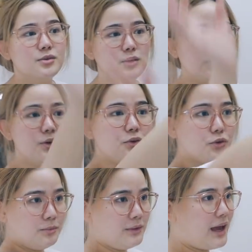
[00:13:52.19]
So, ito yung
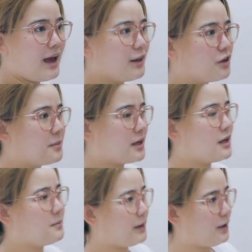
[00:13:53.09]
room niya. Ito yung
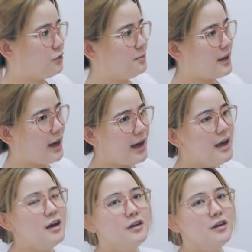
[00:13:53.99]
magiging playroom niya.